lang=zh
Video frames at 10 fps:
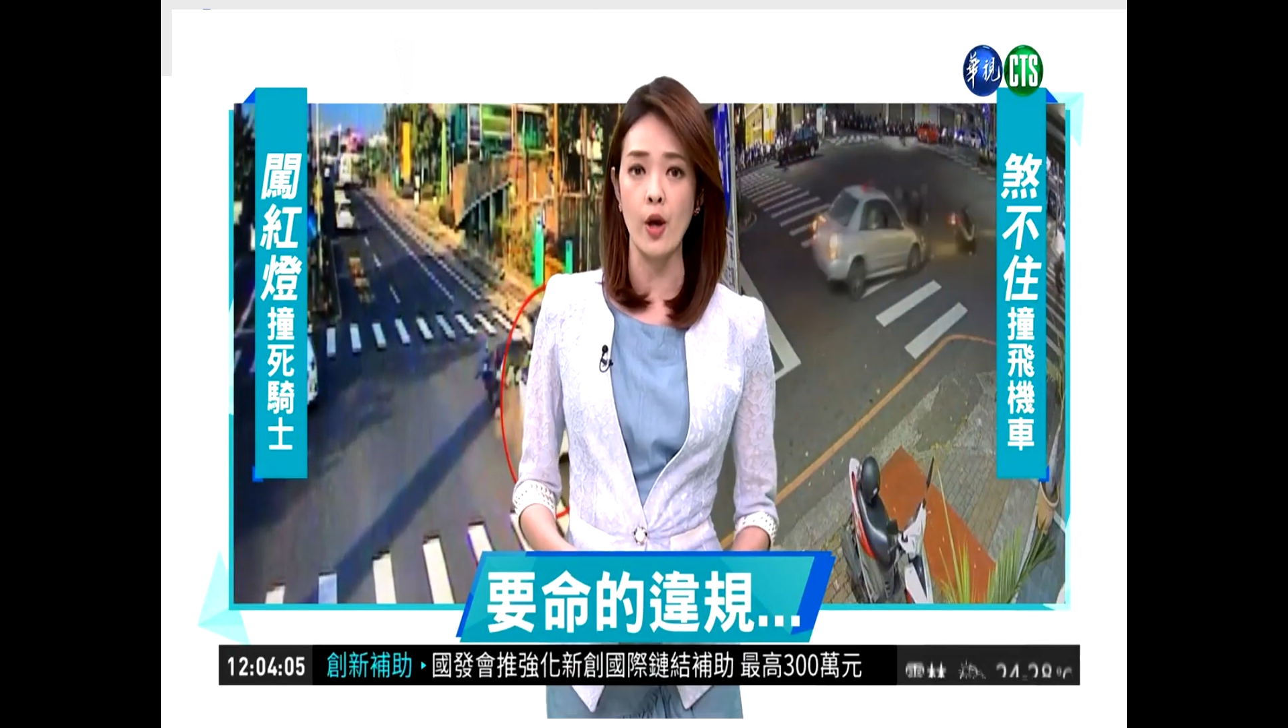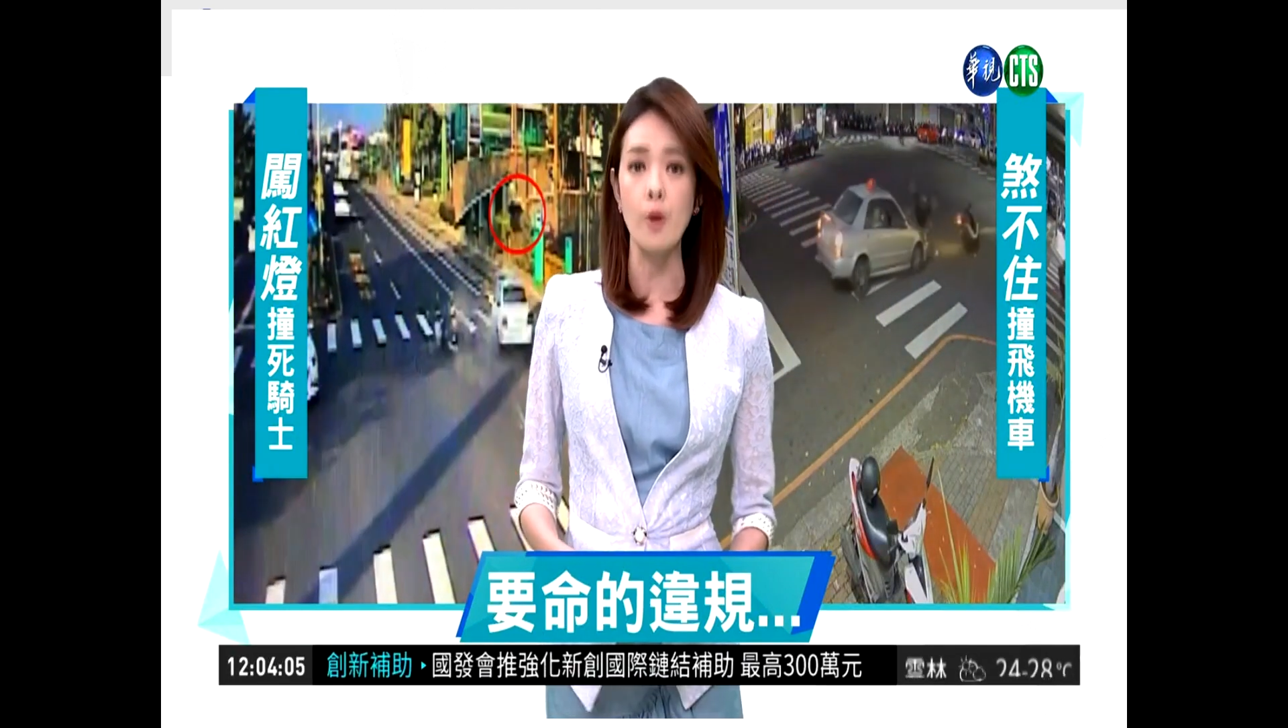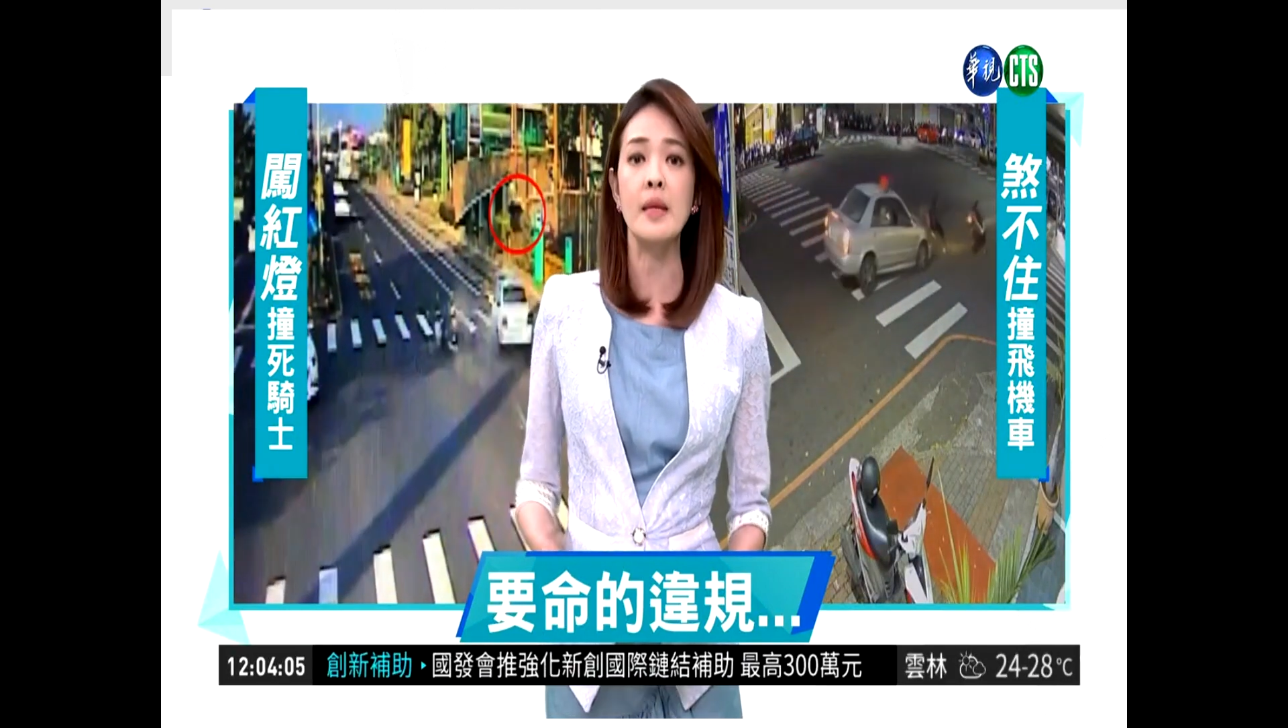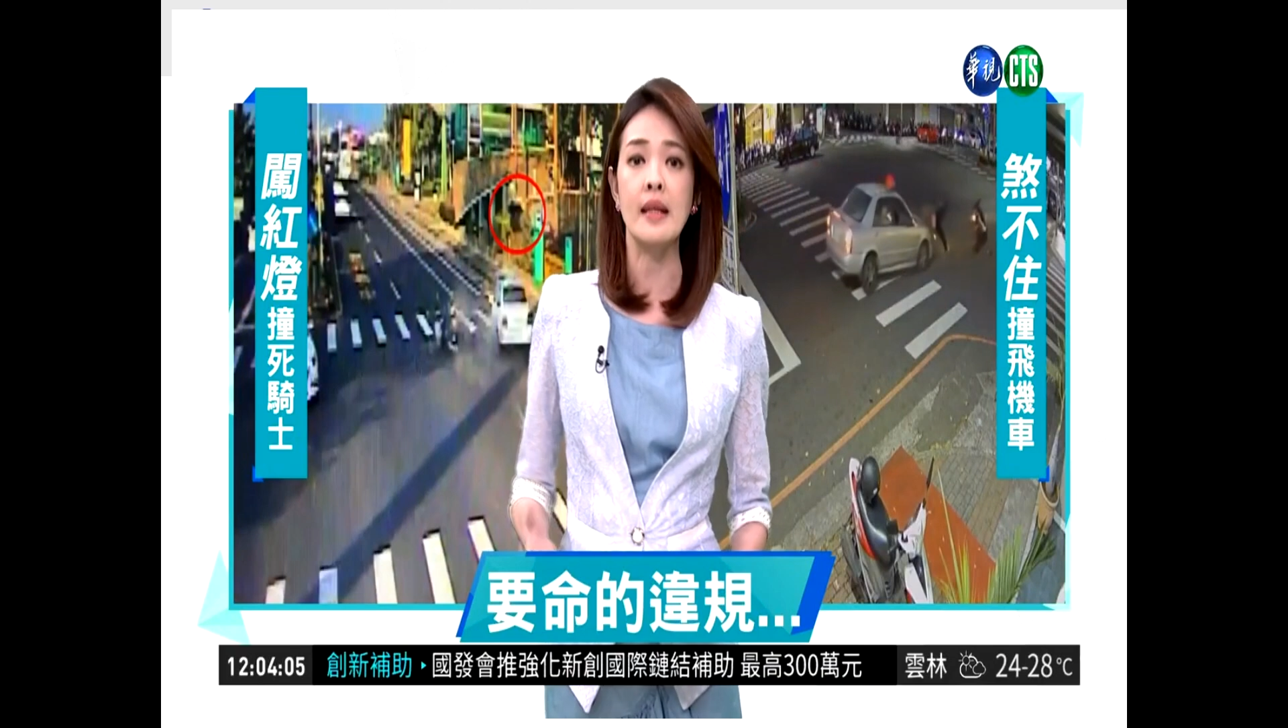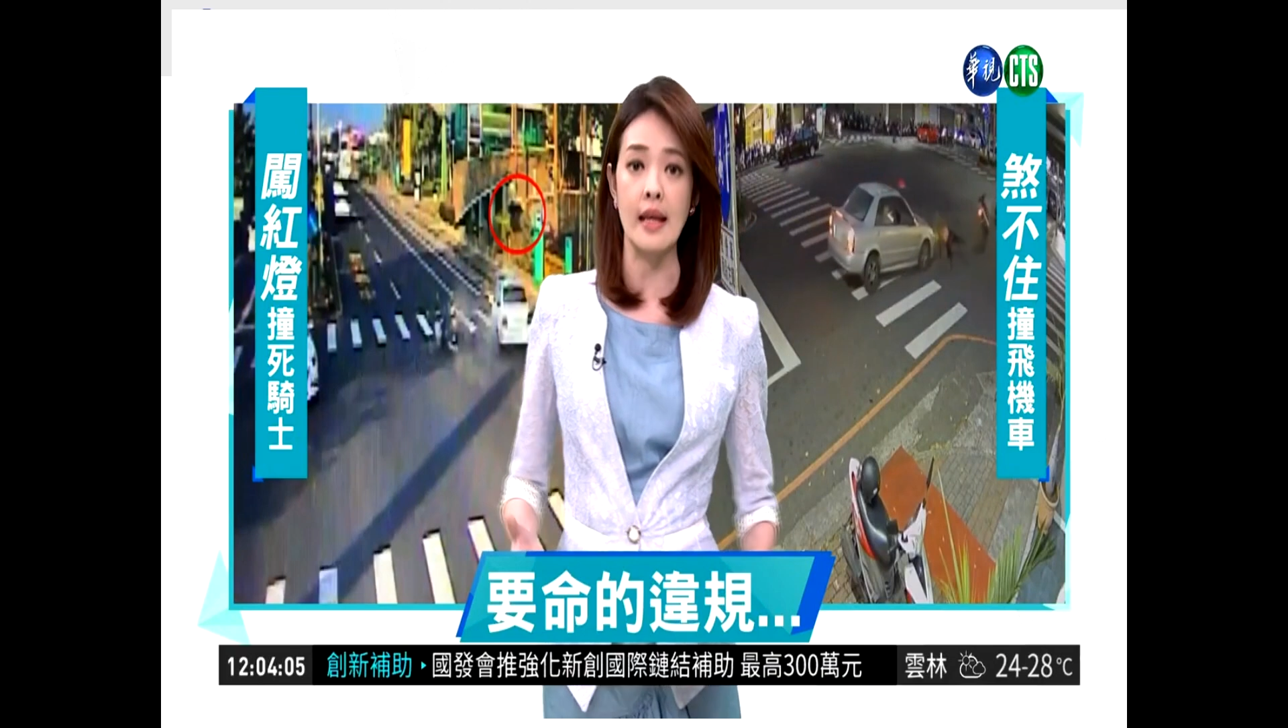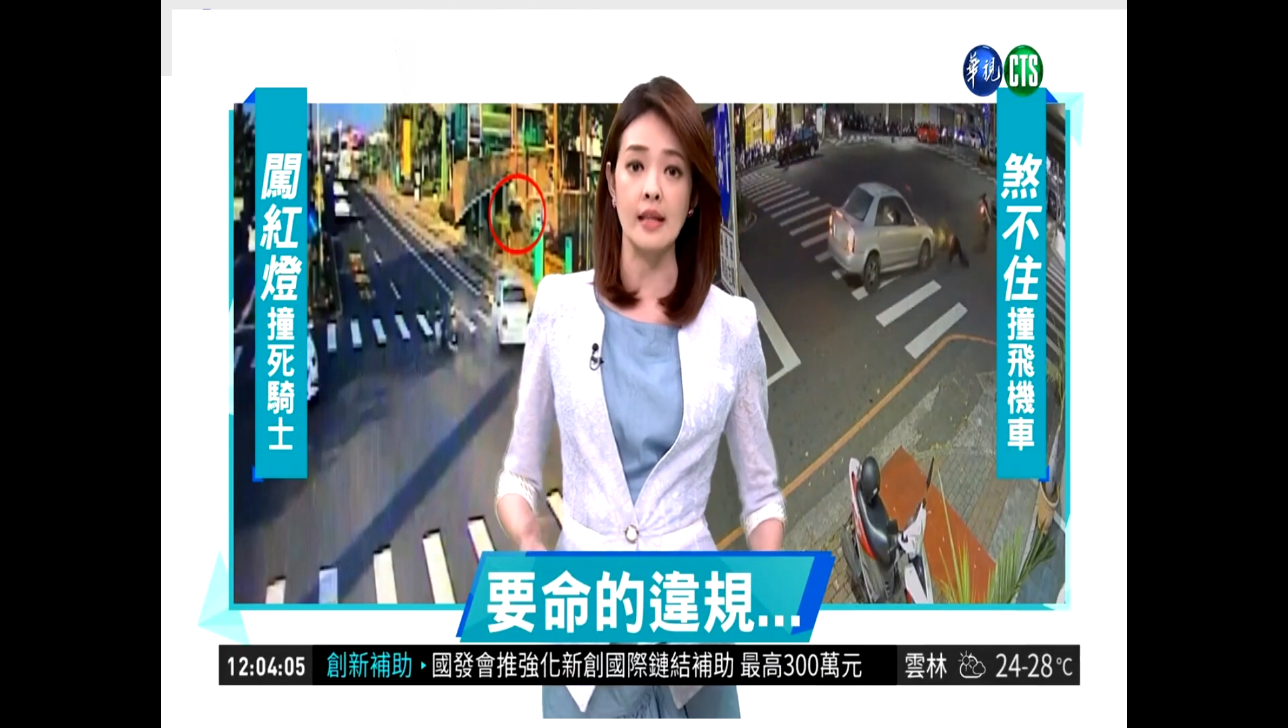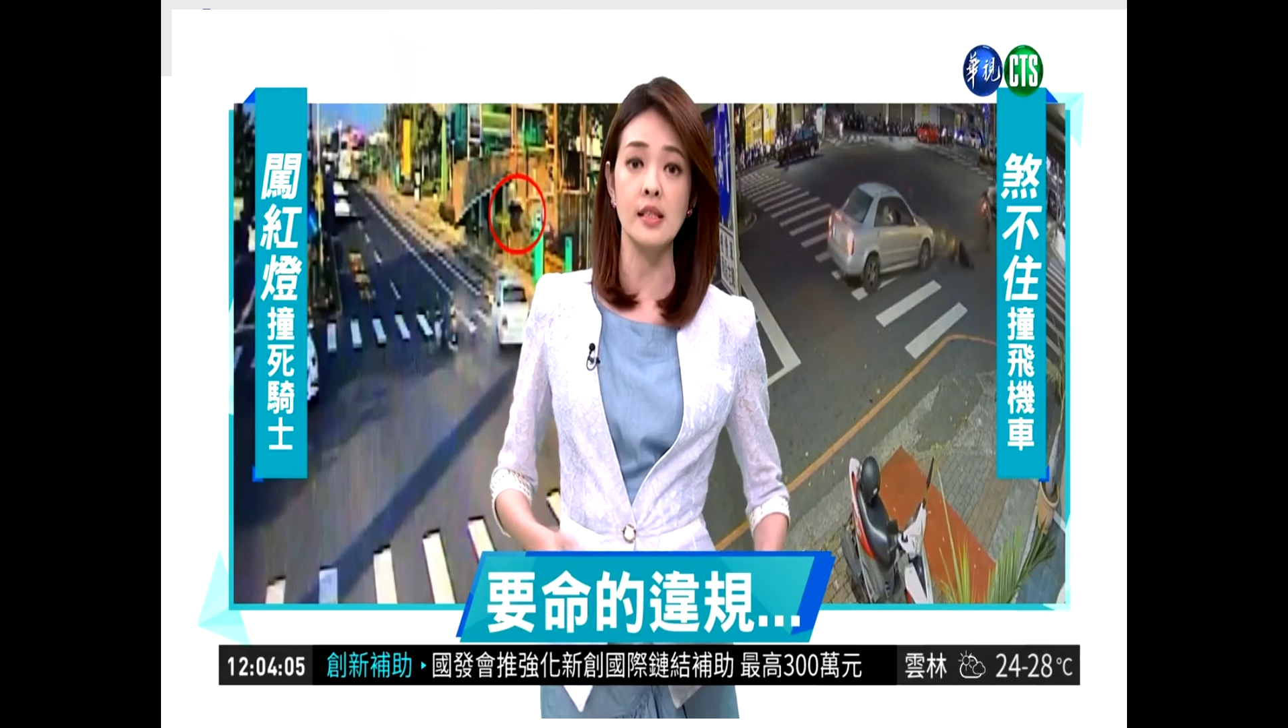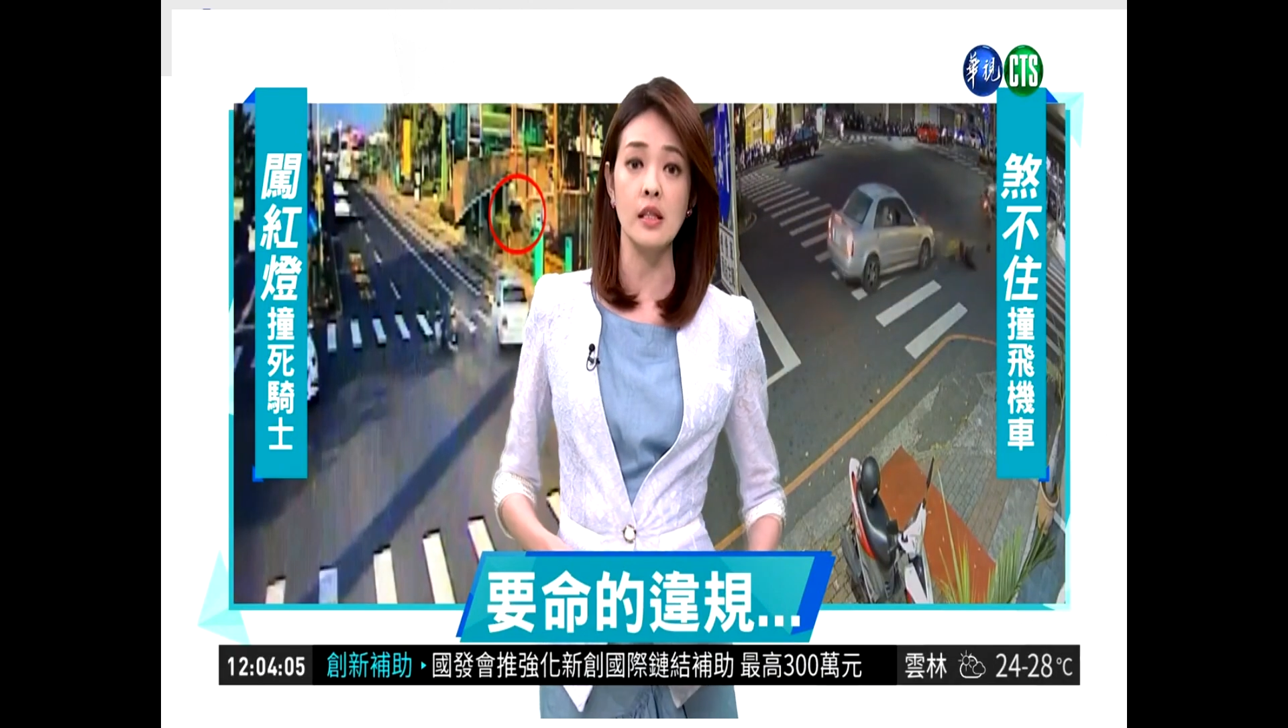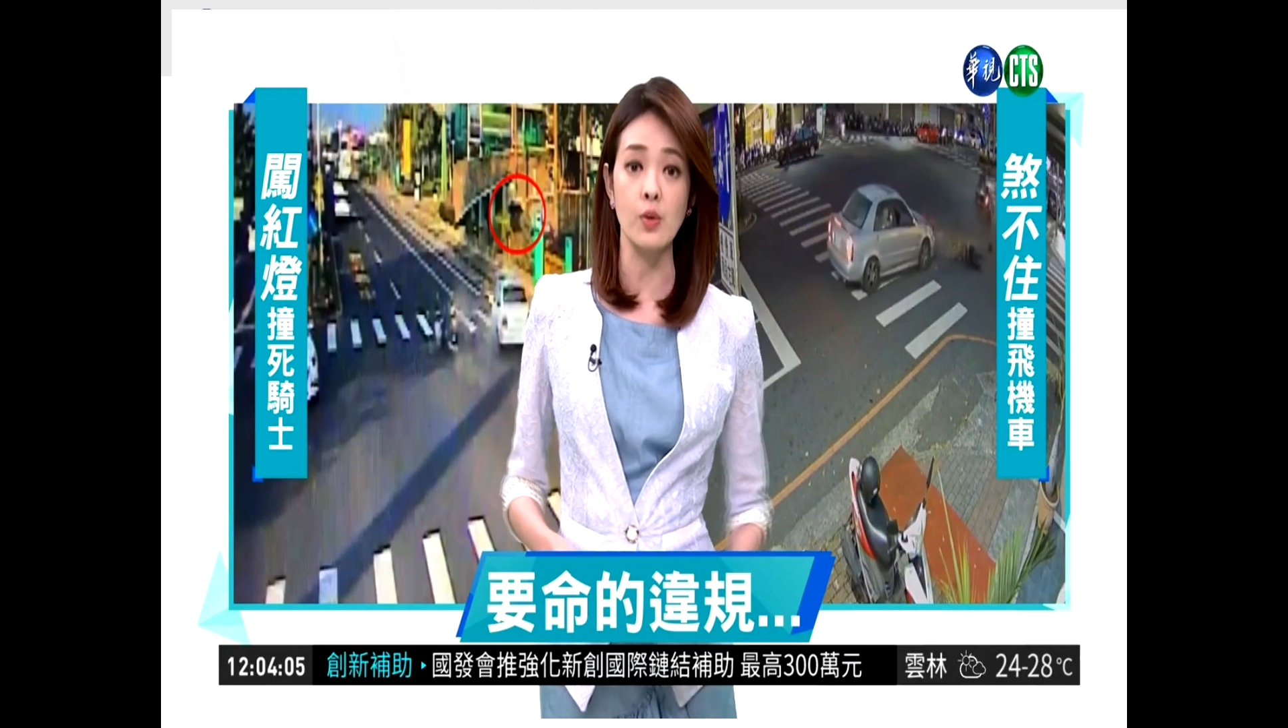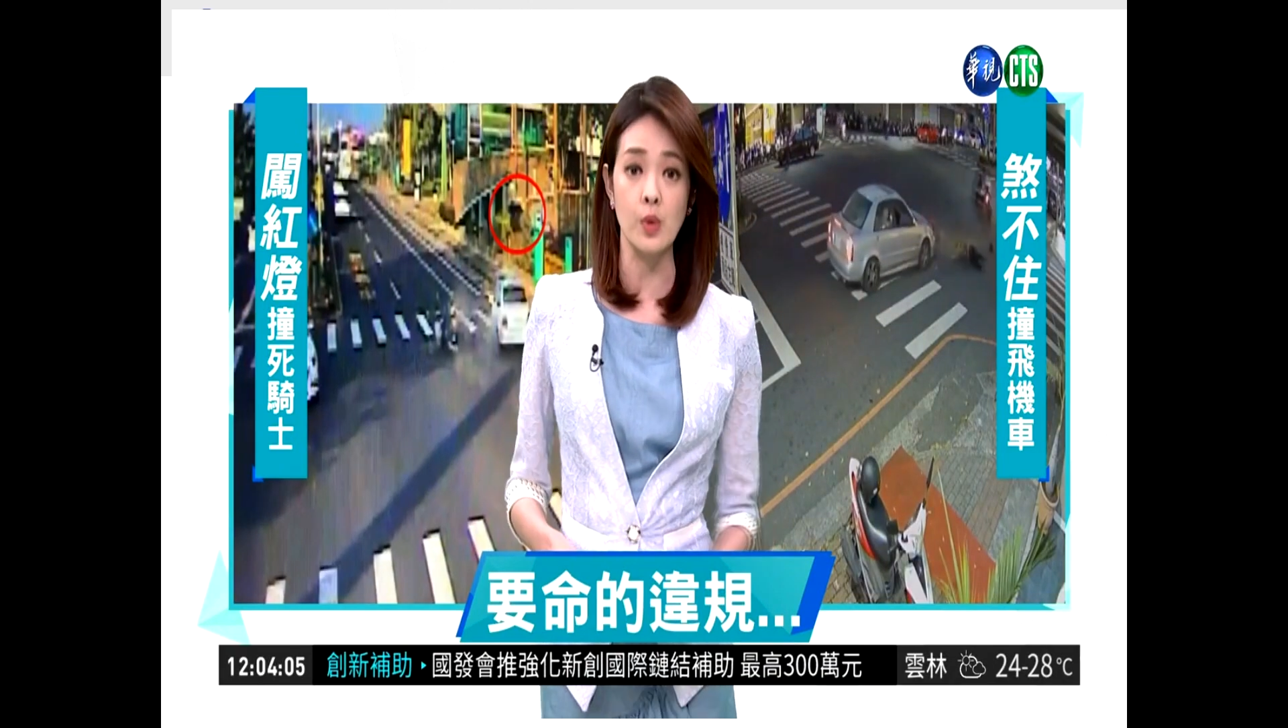有一名林
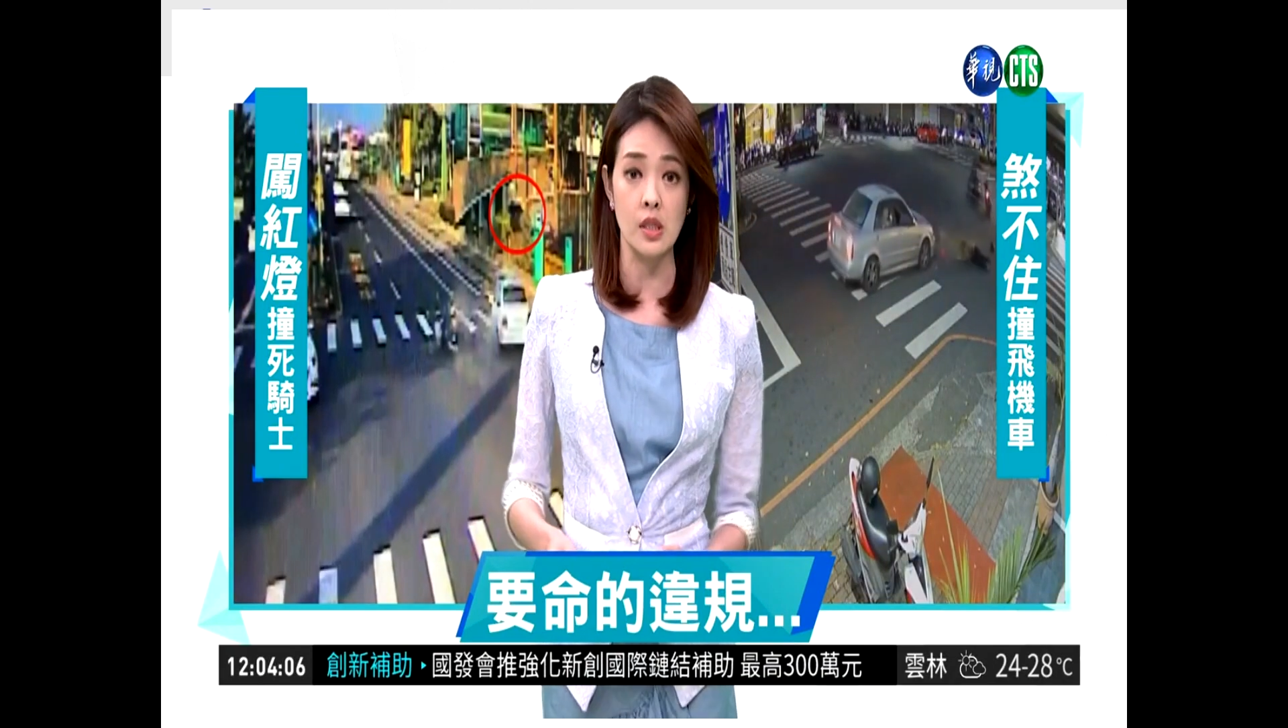姓